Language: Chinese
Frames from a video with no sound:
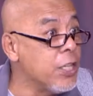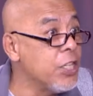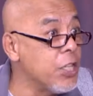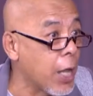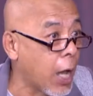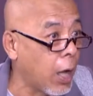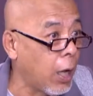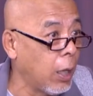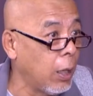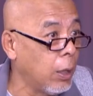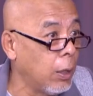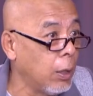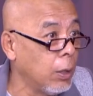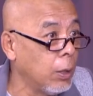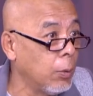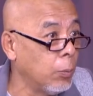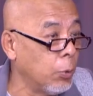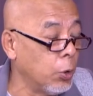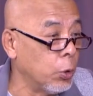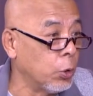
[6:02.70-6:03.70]
想。嗯，
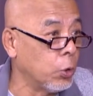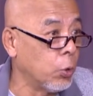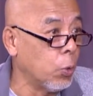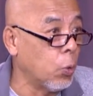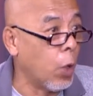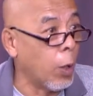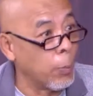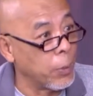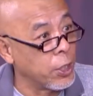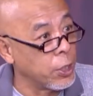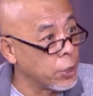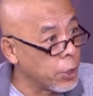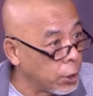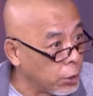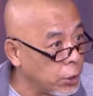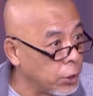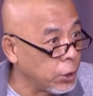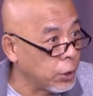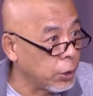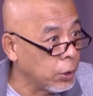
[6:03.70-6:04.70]
比如说我们的
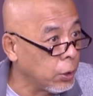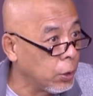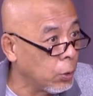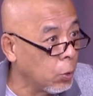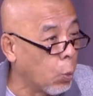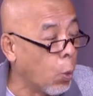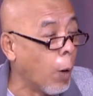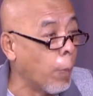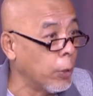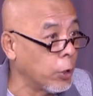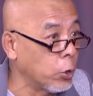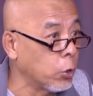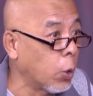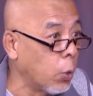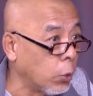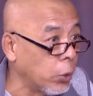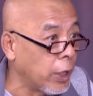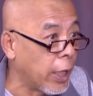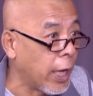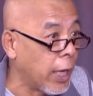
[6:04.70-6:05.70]
曾经，我们的
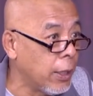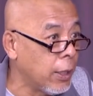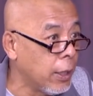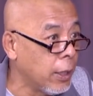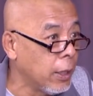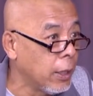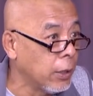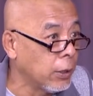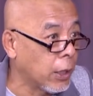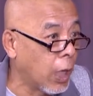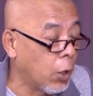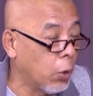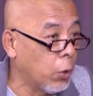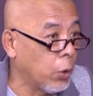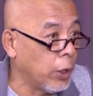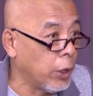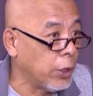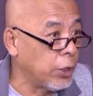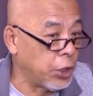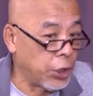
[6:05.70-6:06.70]
童年，它
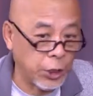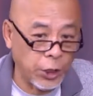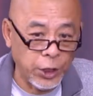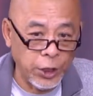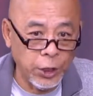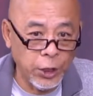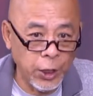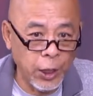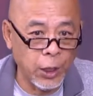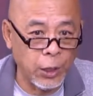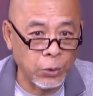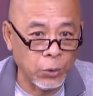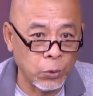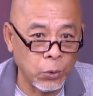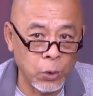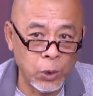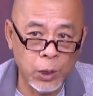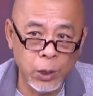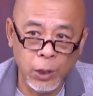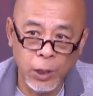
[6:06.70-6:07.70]
会启迪你很
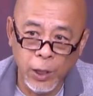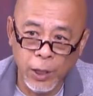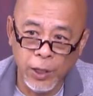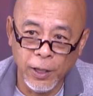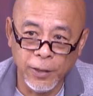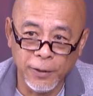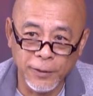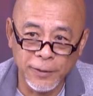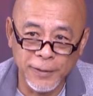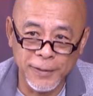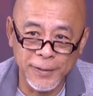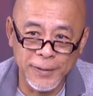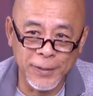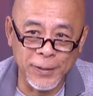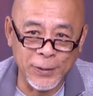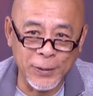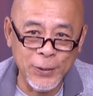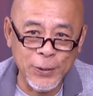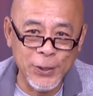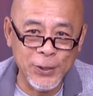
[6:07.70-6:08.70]
多，呃，
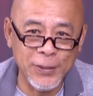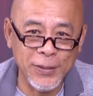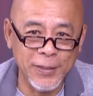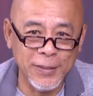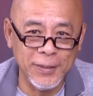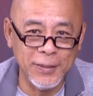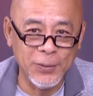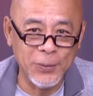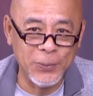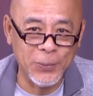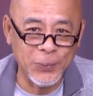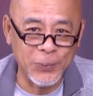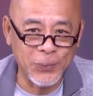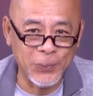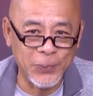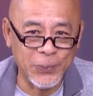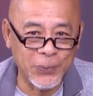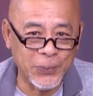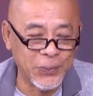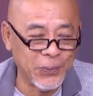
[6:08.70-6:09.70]
曾经的一种
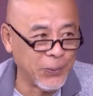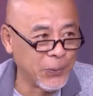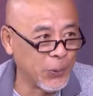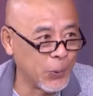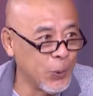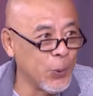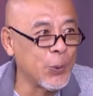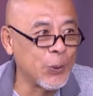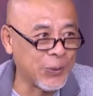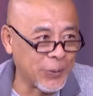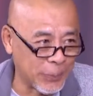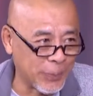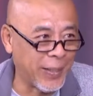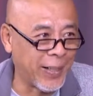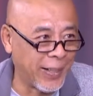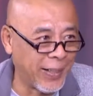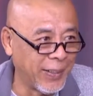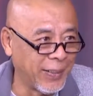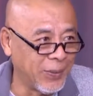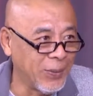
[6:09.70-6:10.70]
故事
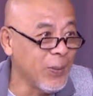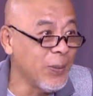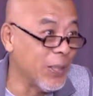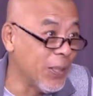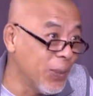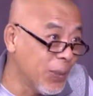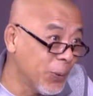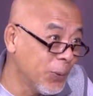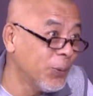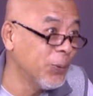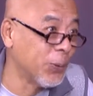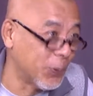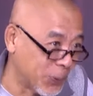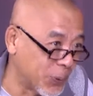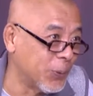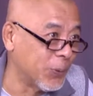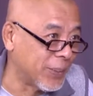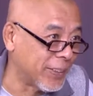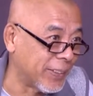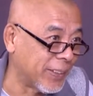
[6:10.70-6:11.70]
吧。因为人都是有
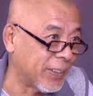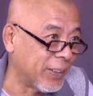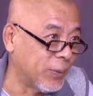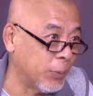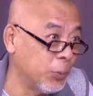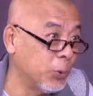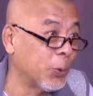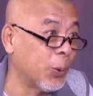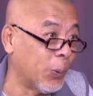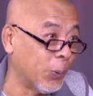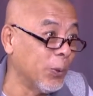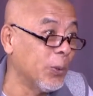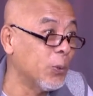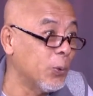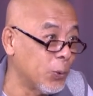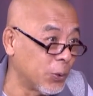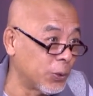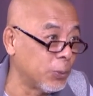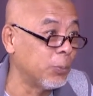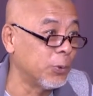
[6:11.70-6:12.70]
故事的，不同的
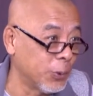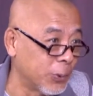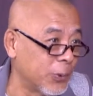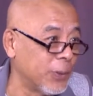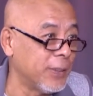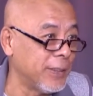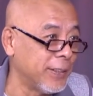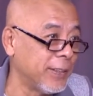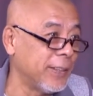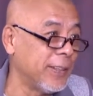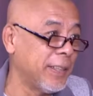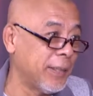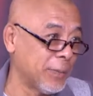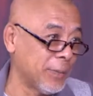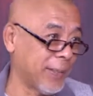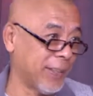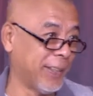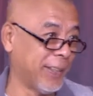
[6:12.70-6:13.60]
故事，不同的经历嘛。